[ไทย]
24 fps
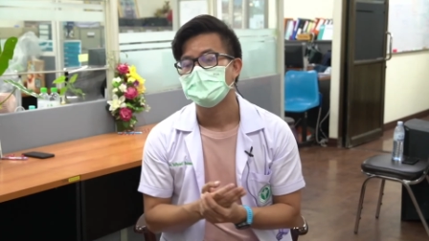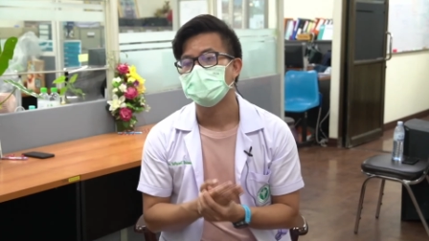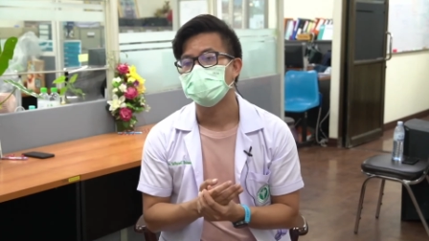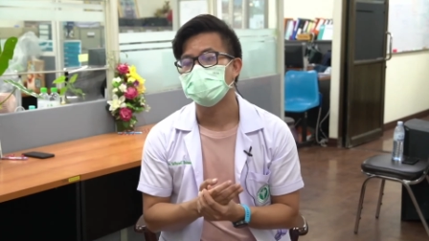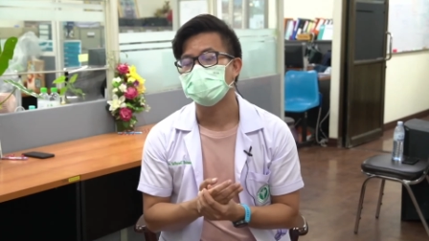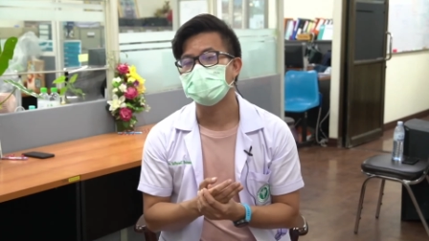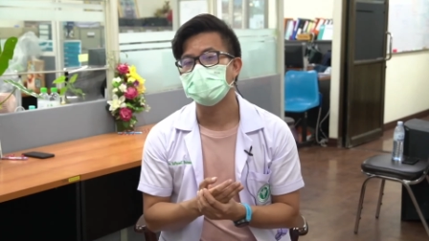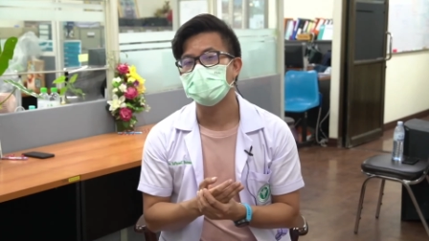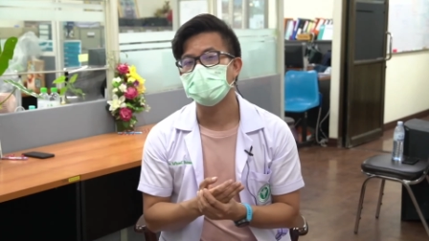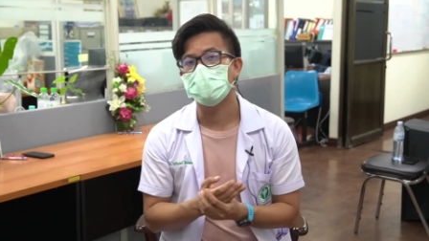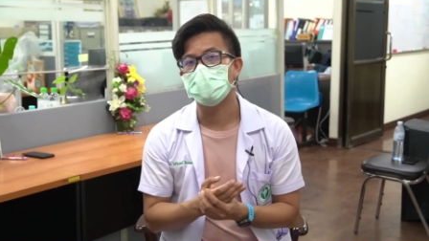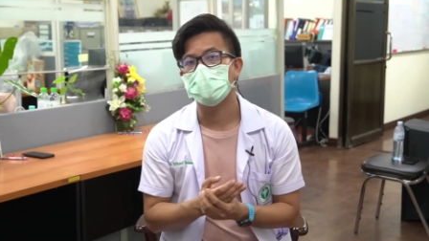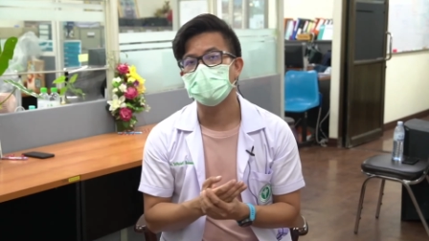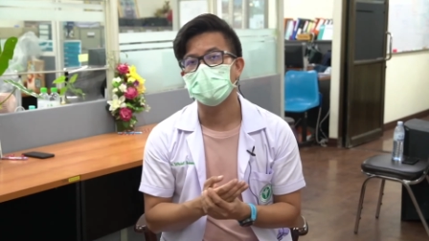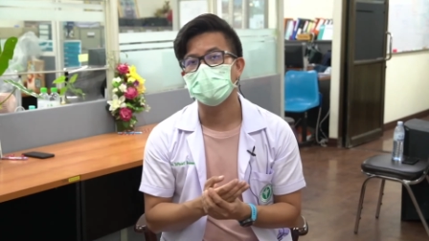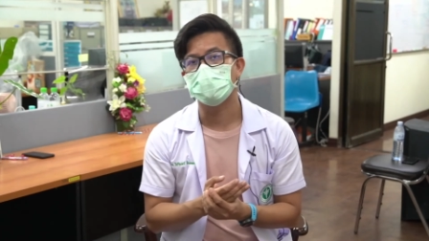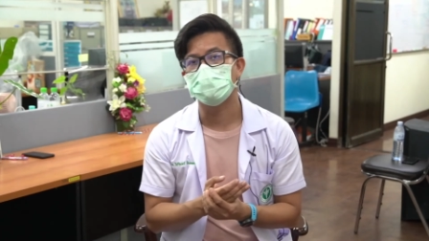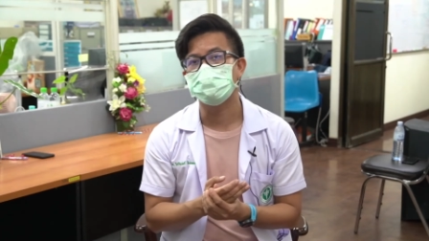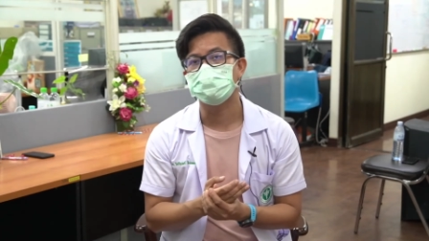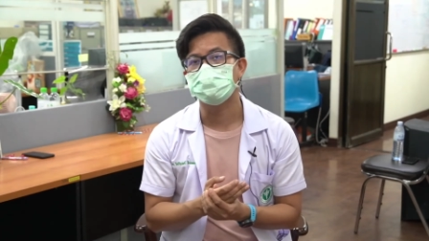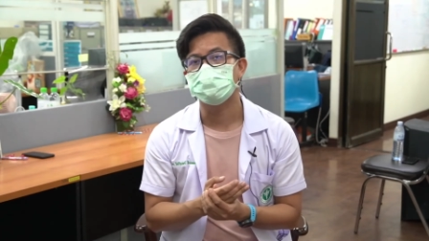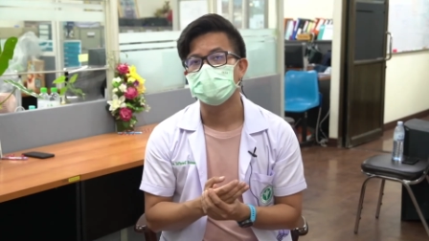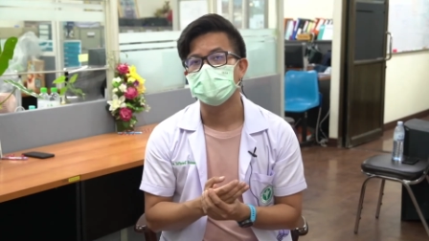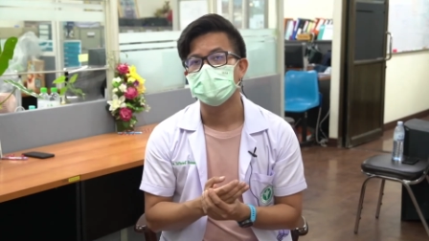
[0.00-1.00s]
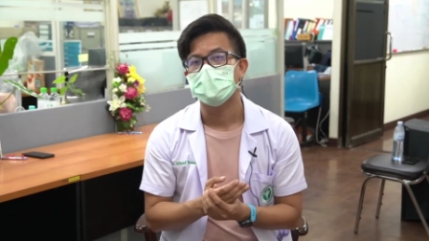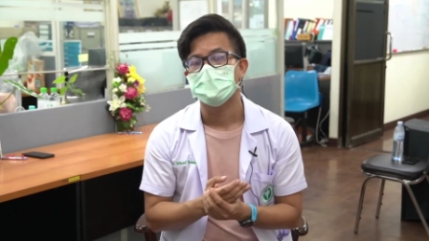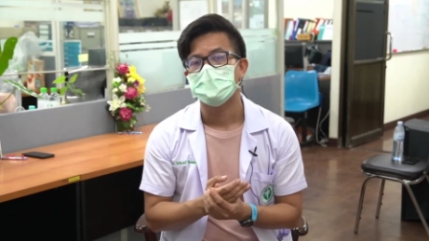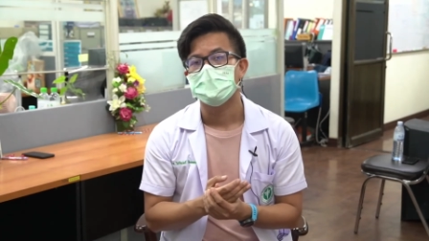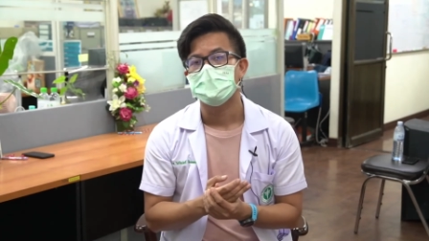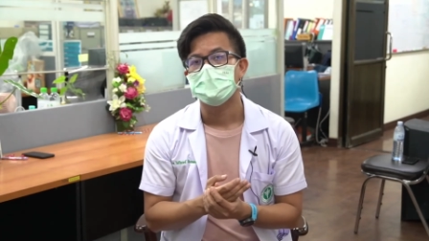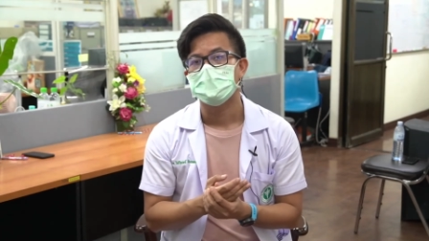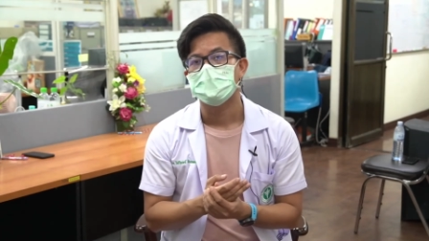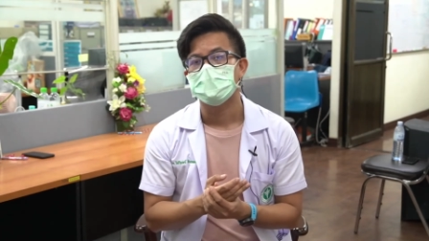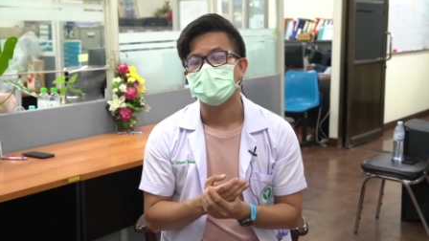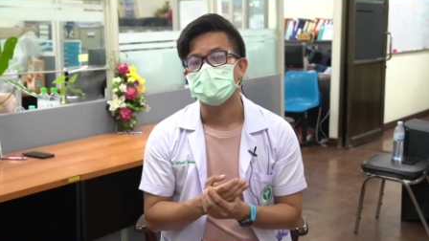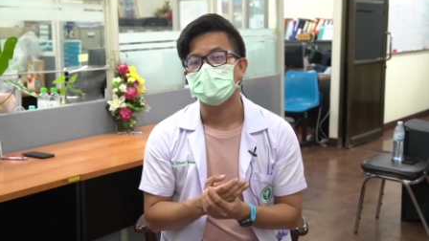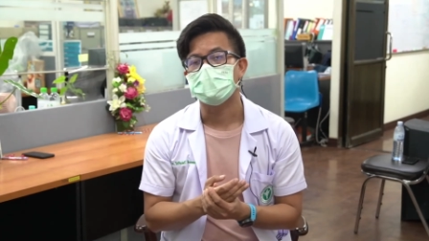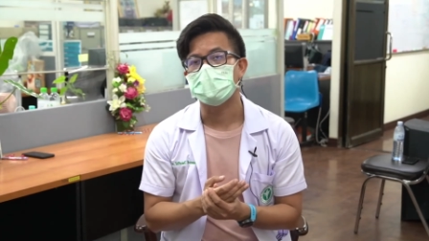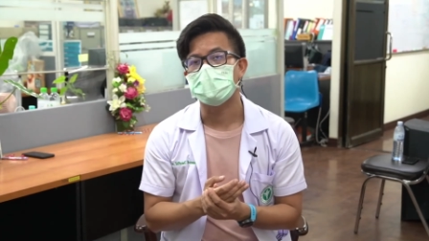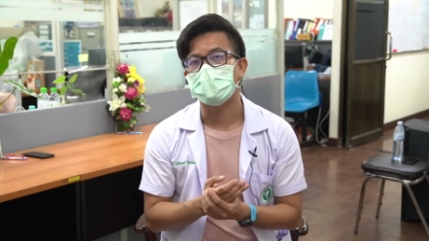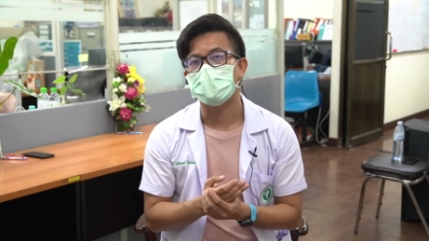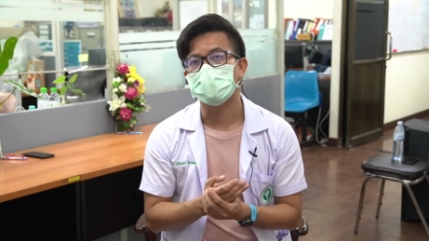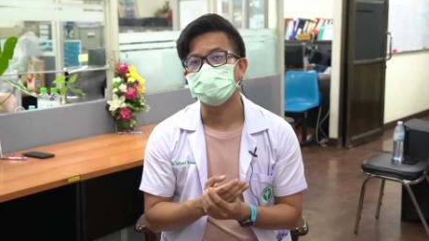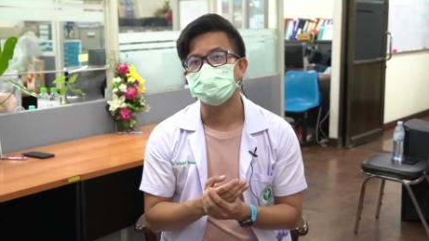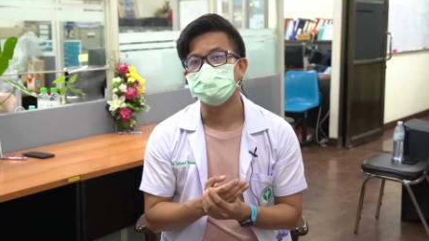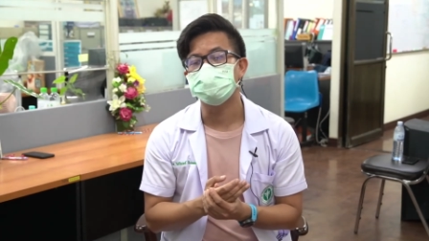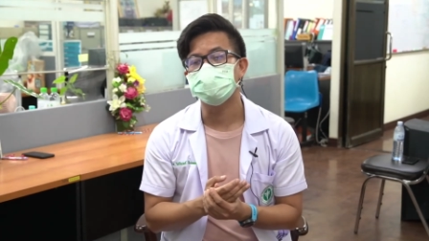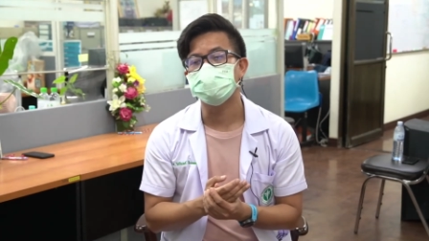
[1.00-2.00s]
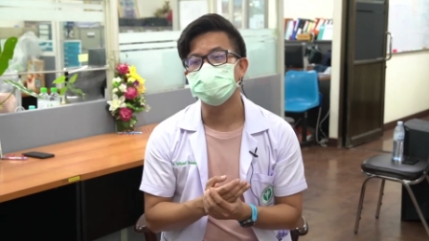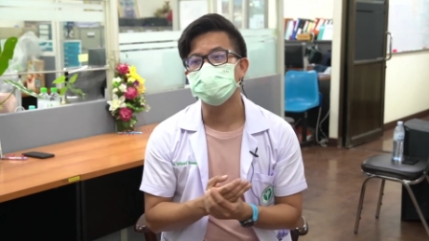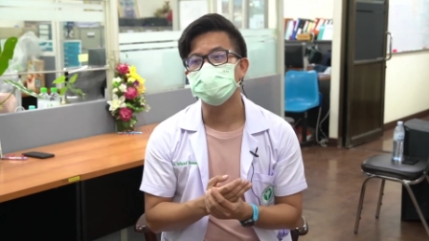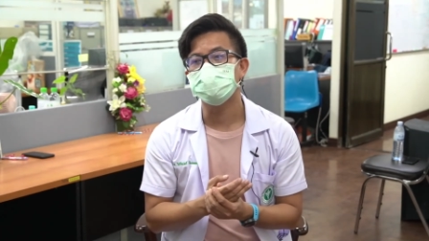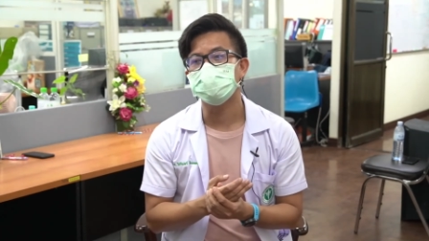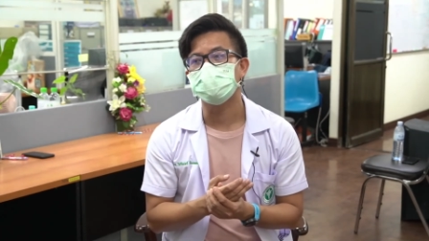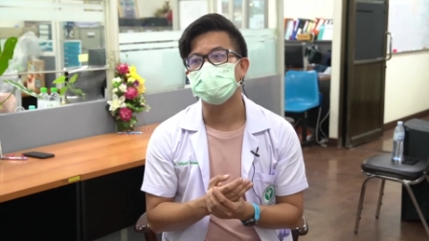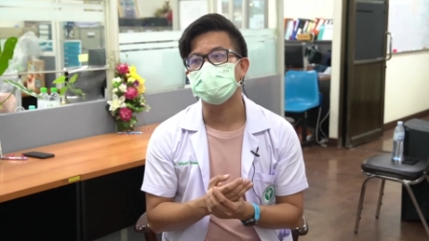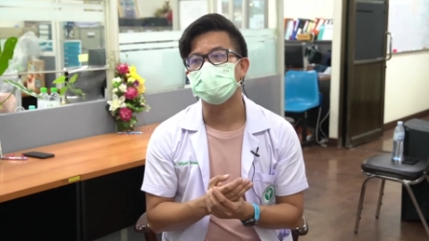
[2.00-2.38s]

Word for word: แล้วก็การที่